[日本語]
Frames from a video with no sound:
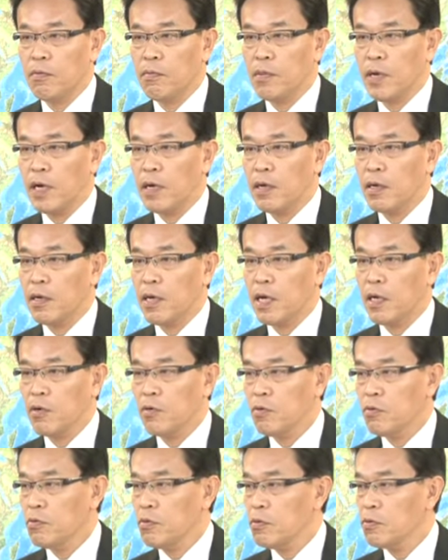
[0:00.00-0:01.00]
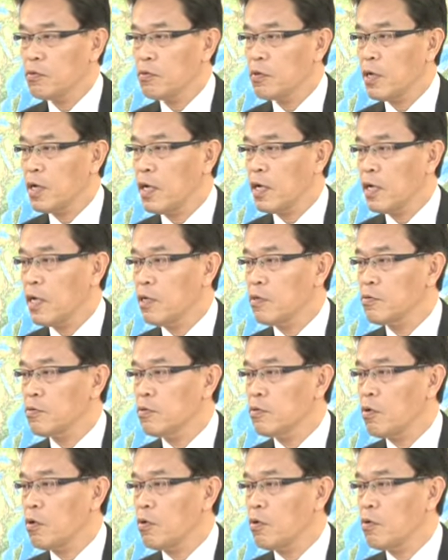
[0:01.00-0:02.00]
まあ、外交のことを考える
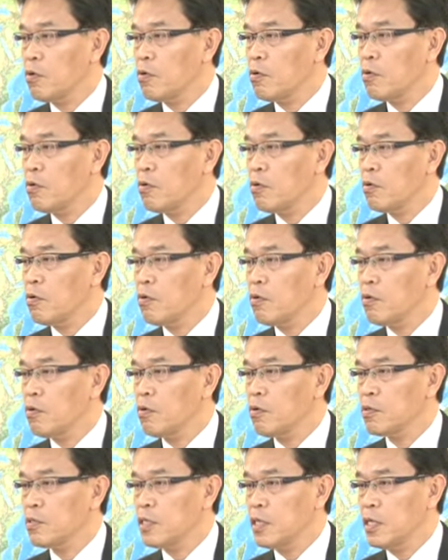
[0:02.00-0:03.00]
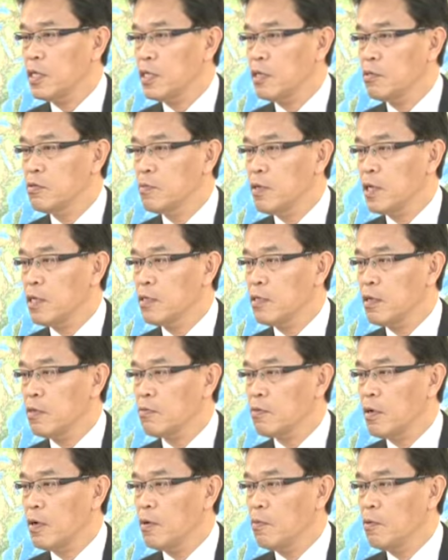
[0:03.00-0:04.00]
と、ぜひ行くべきだ
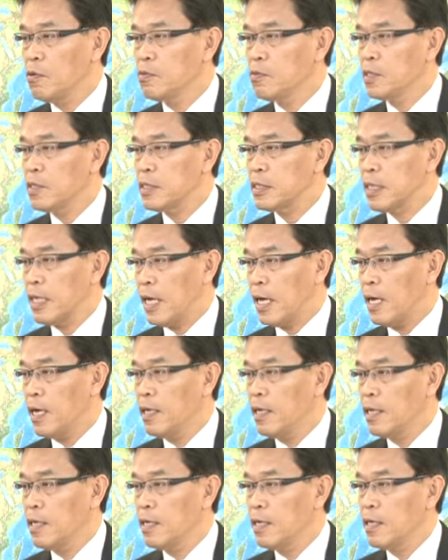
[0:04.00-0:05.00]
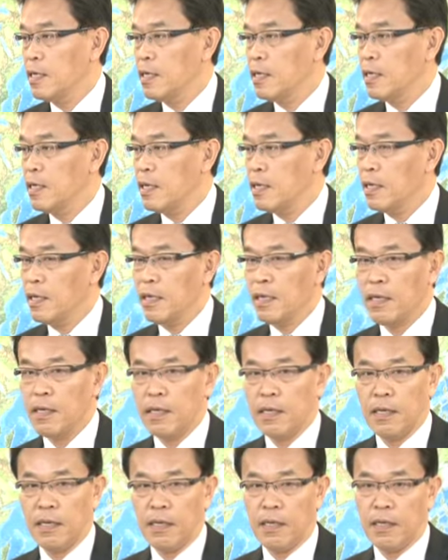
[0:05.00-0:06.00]
とは思うんですが、
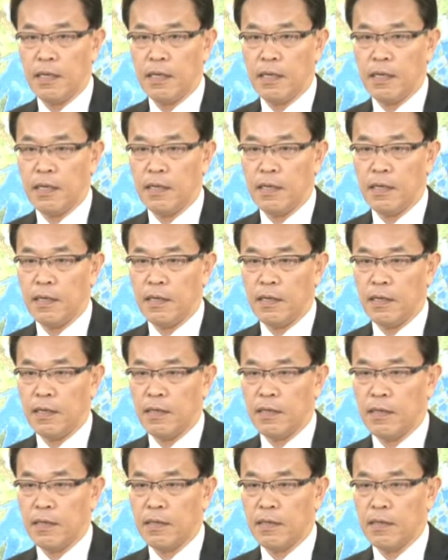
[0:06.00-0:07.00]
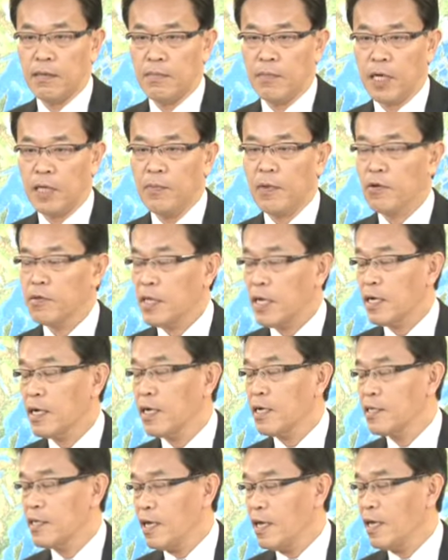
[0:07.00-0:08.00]
えーまあ、今の段
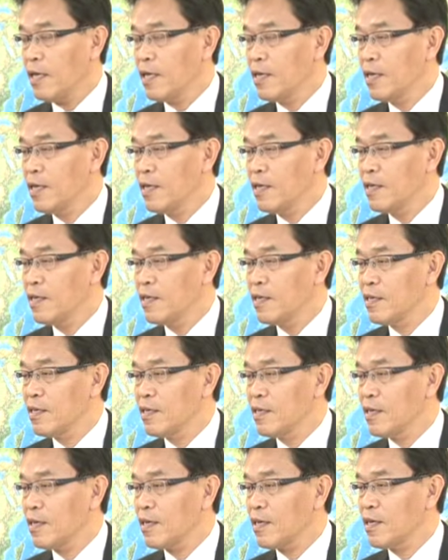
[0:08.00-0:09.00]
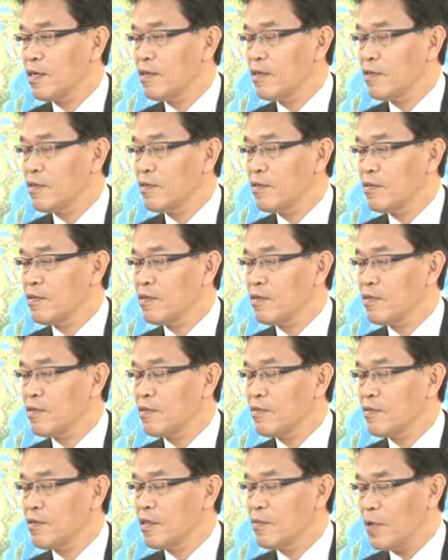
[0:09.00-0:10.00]
階で、
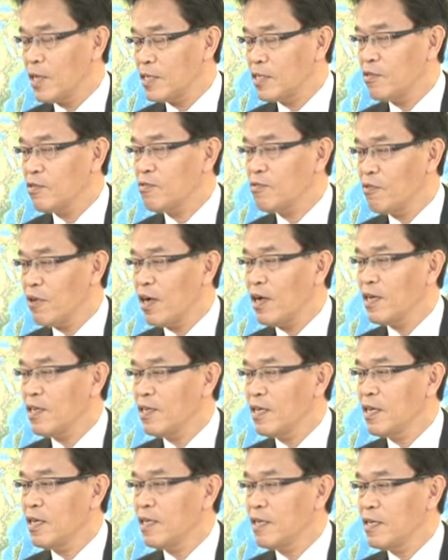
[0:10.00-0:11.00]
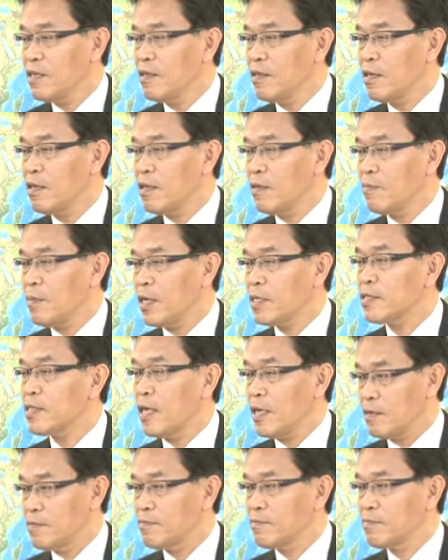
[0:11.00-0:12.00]
えー、決まっているとは言え言えま
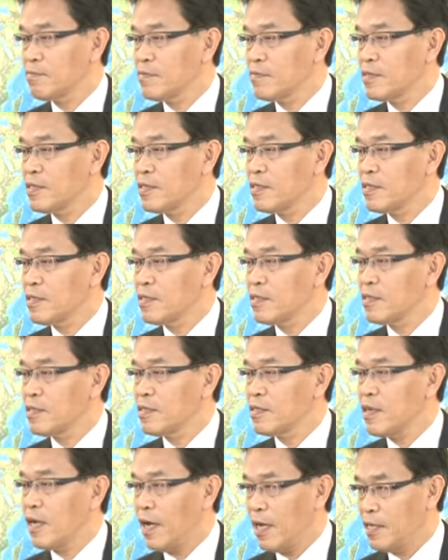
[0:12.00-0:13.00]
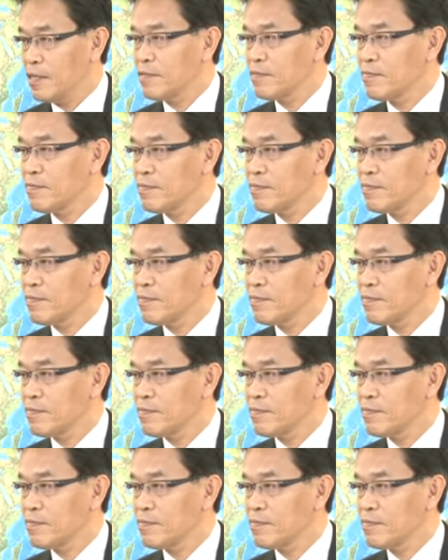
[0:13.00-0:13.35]
せん。はい、